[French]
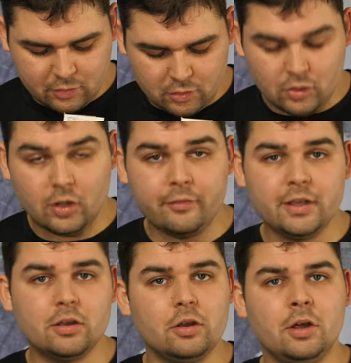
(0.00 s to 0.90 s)
euh,
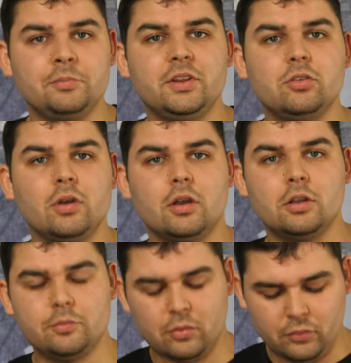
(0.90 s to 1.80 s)
avec un petit QR
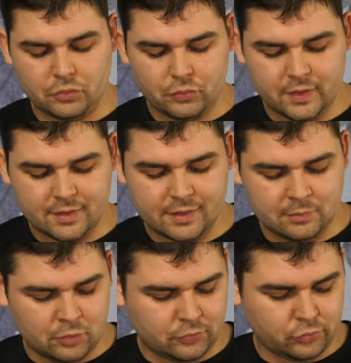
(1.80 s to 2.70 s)
code pour vous retrouver
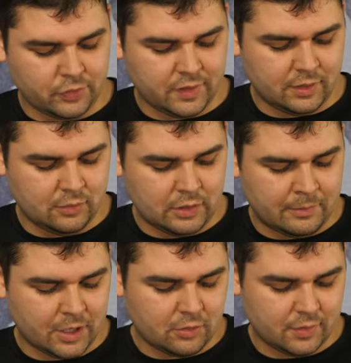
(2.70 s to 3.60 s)
certainement sur le site de la
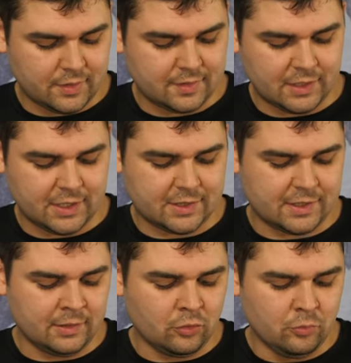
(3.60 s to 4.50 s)
marque. Oui c'est ça,
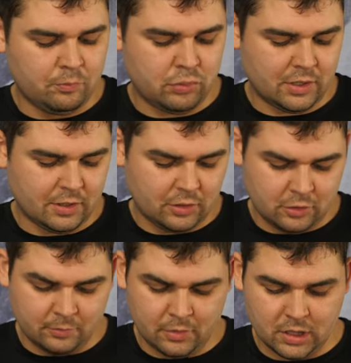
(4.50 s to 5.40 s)

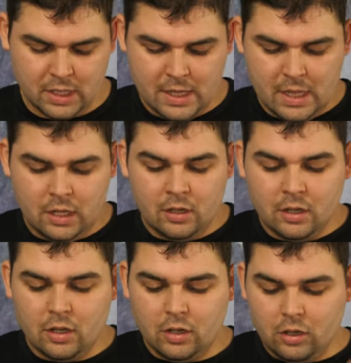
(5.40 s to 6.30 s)
catadingroup.com.
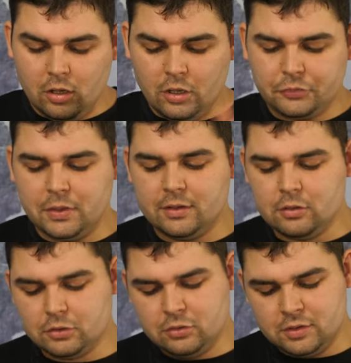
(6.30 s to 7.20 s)
Ensuite de
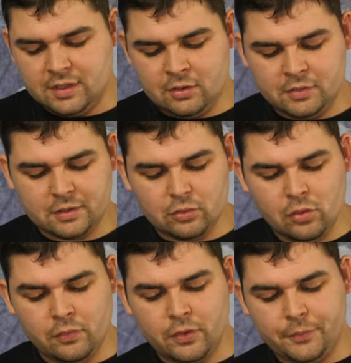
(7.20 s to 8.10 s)
l'autre côté on y
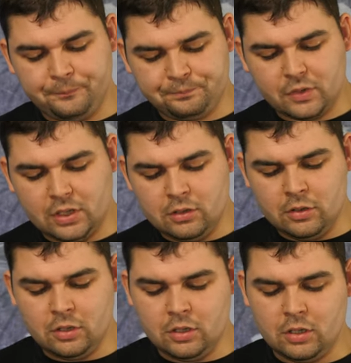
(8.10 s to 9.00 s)
retrouve
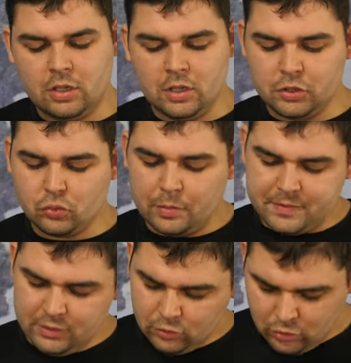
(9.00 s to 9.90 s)
euh, trois
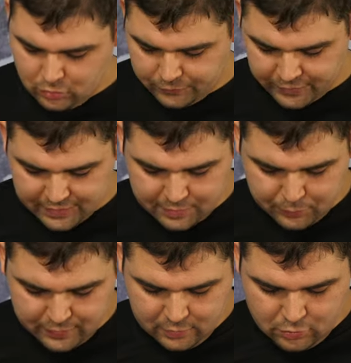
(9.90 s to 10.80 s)
petits logos, enfin quatre
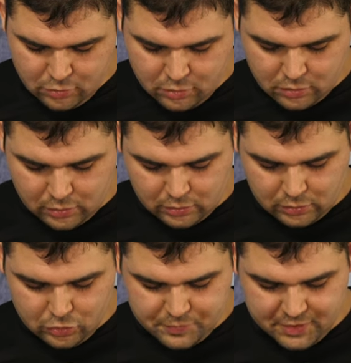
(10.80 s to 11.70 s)
petits logos.
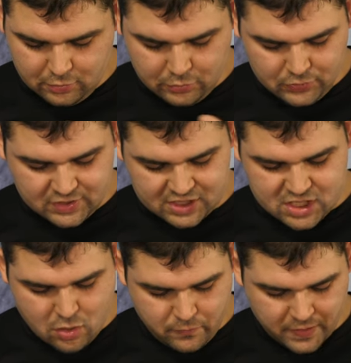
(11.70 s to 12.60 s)
Euh, le petit logo du
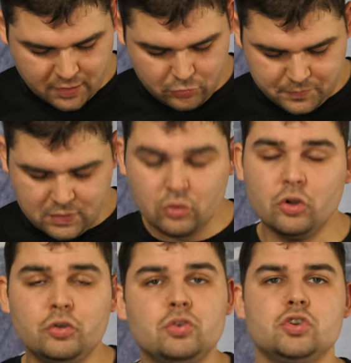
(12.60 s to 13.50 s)
sachet à ouvrir, le petit
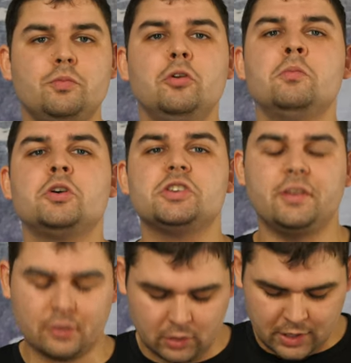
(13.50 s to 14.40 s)
logo de je peux le manger
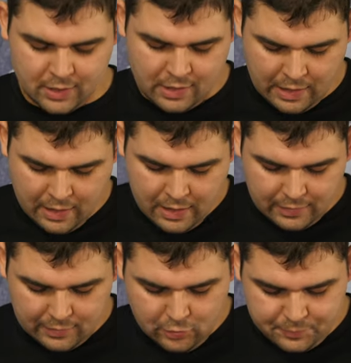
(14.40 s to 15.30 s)
sans rien,
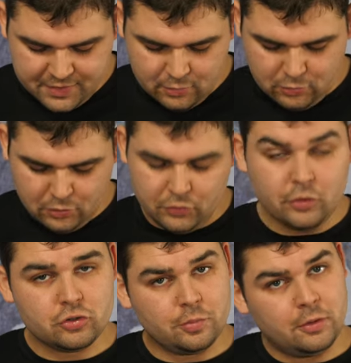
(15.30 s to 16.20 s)
le petit logo
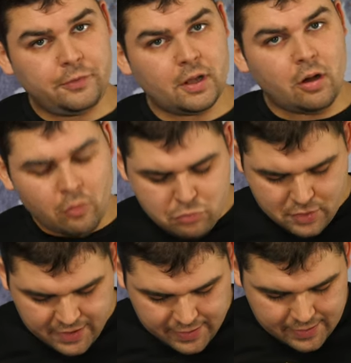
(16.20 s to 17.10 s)
de je peux le faire en
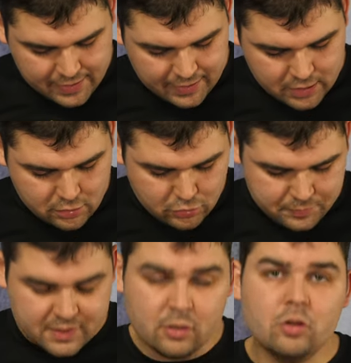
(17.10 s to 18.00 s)
bouillie et euh, le
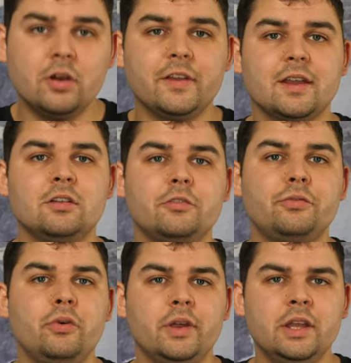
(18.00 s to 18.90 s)
petit logo avec un
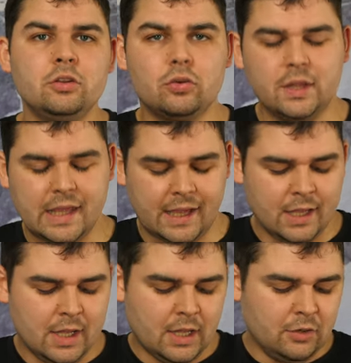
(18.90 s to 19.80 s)
enfant et une cuillère.
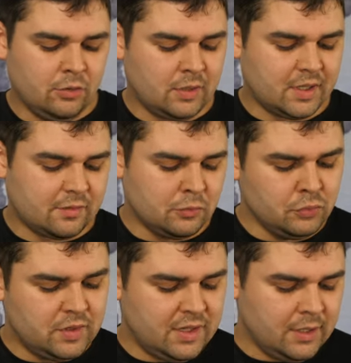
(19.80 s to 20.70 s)
Donc qu'est-ce qu'on
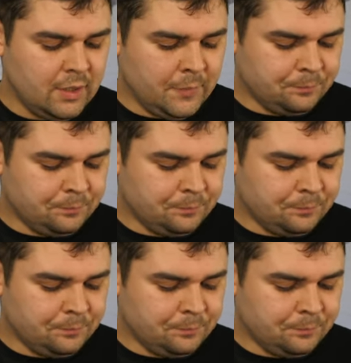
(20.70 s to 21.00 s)
nous dit